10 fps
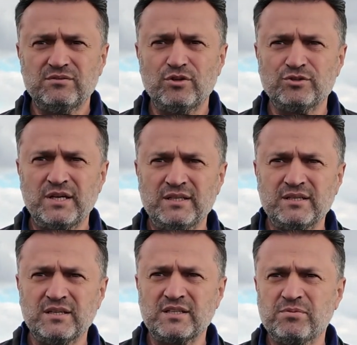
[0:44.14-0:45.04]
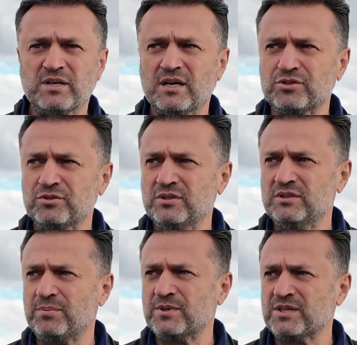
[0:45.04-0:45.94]
ve özellikle rakibe karşı
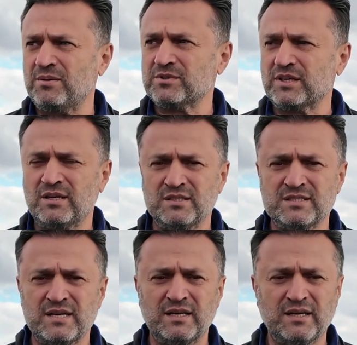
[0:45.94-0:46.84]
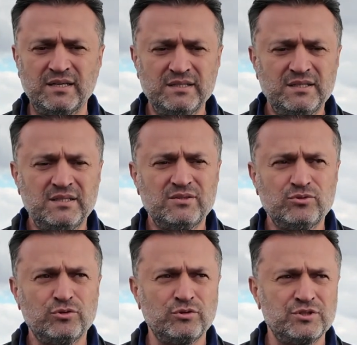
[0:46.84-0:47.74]
yapacağımız analizlerle
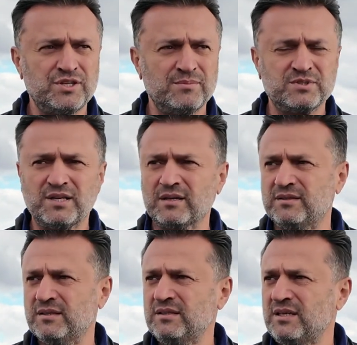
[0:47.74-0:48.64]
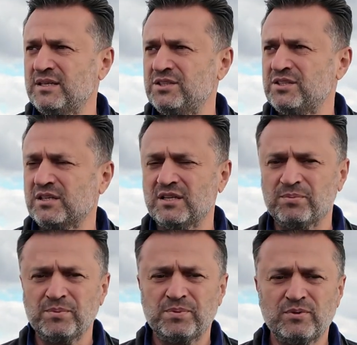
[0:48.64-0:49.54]
uygulayacağımız taktiği en iyi şekilde
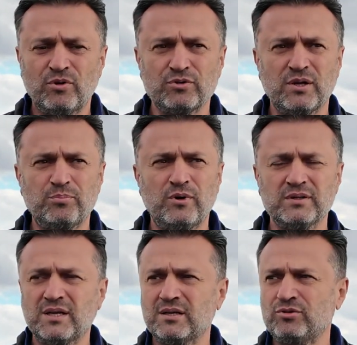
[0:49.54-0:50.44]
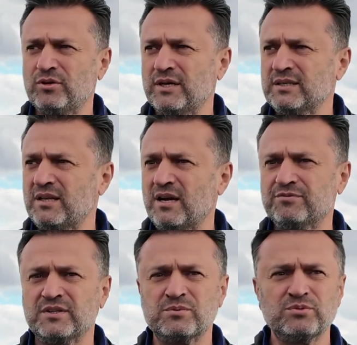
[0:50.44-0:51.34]
yapıp oradan puanlarla dönerek
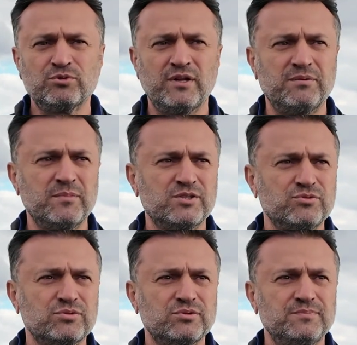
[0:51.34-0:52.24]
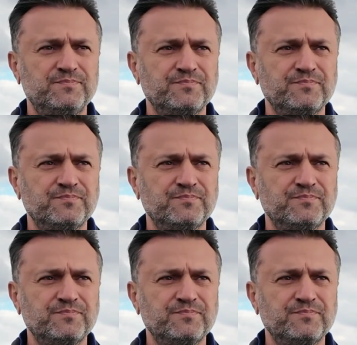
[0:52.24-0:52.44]
taraftarımızı mutlu etmek istiyoruz.